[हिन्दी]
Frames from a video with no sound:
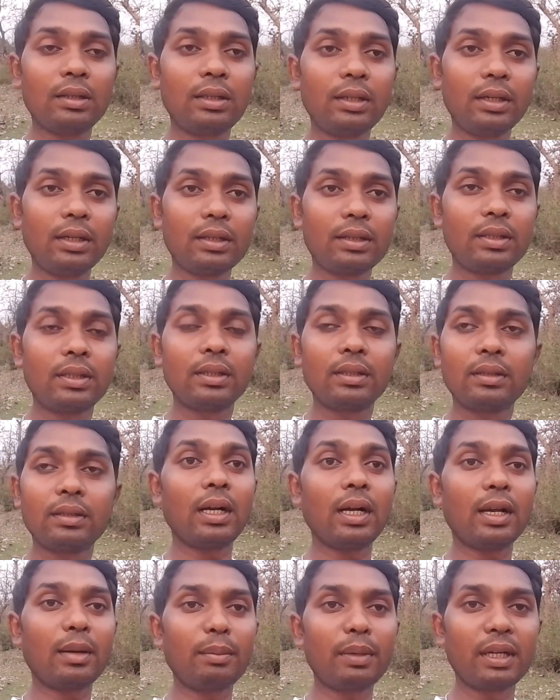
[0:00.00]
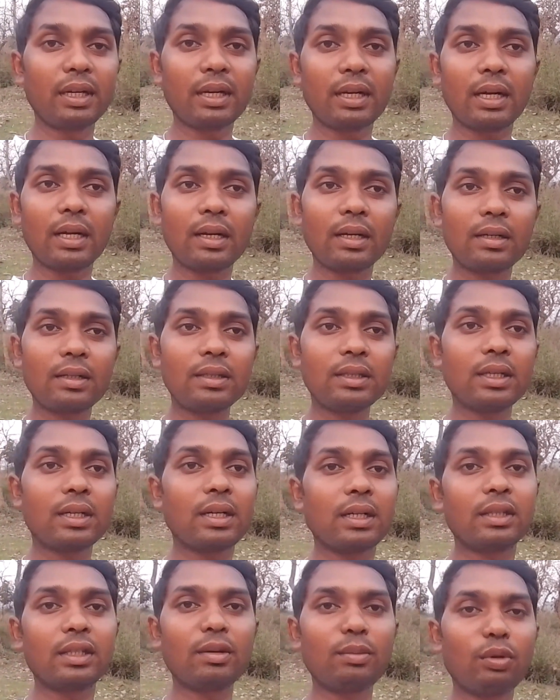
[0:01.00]
अतिरिक्त गर्मी के कारण ये
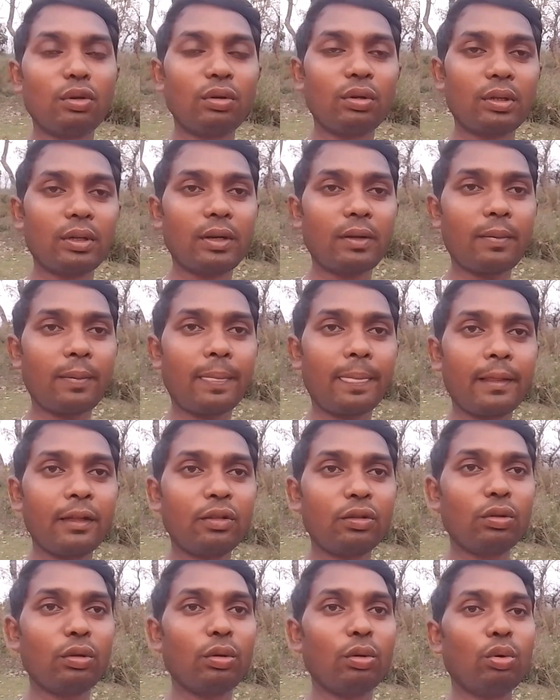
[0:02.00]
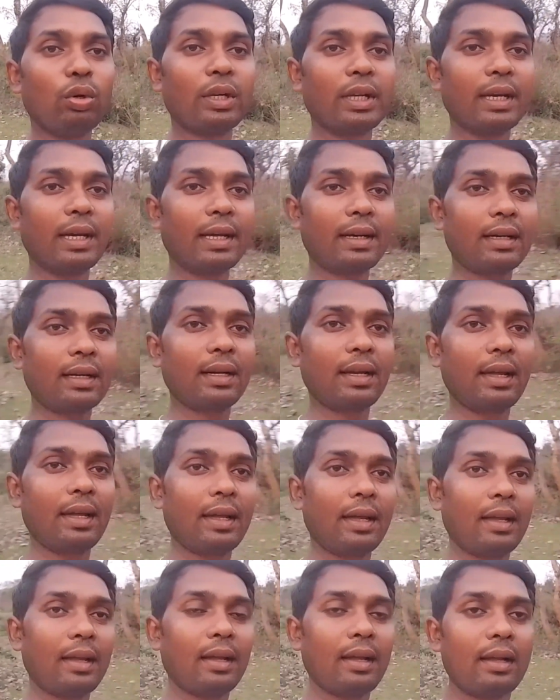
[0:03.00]
ख़त्म हो गया तो लुक यार
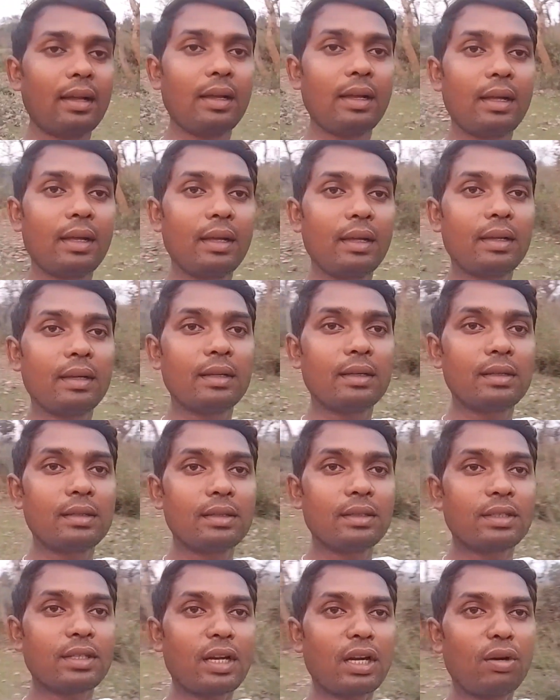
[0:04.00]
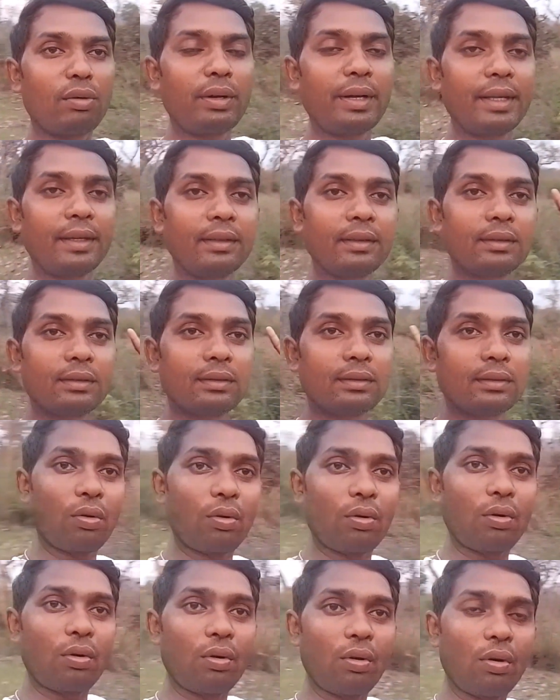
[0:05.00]
सराउंडिंग
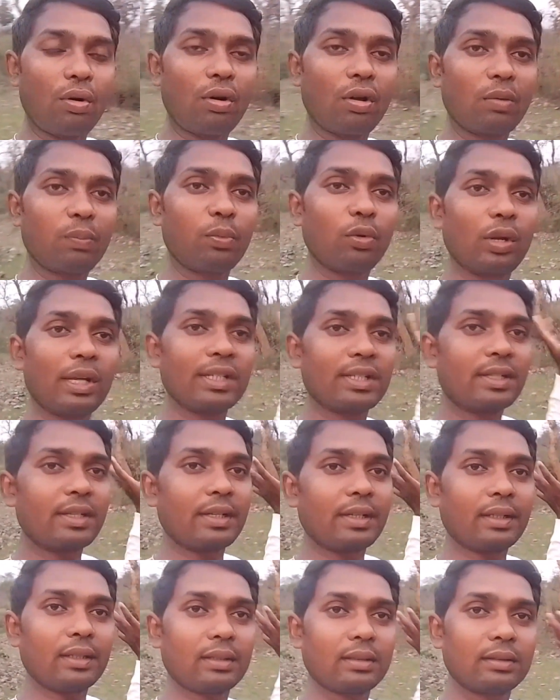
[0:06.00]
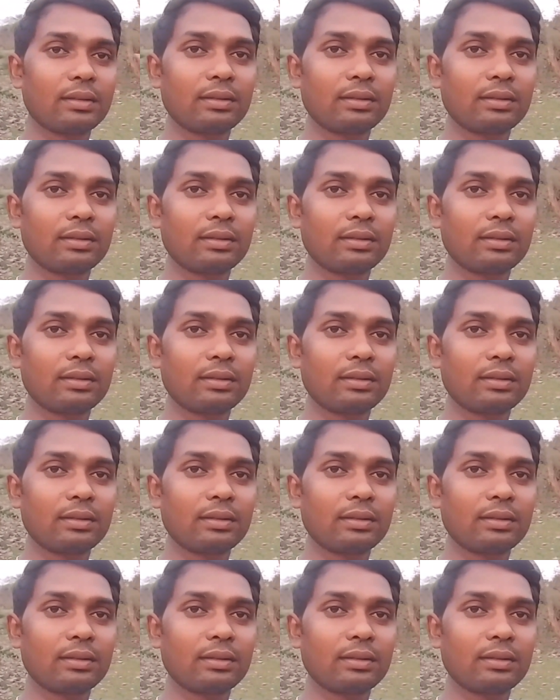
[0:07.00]
ऑल पोलास्ट्री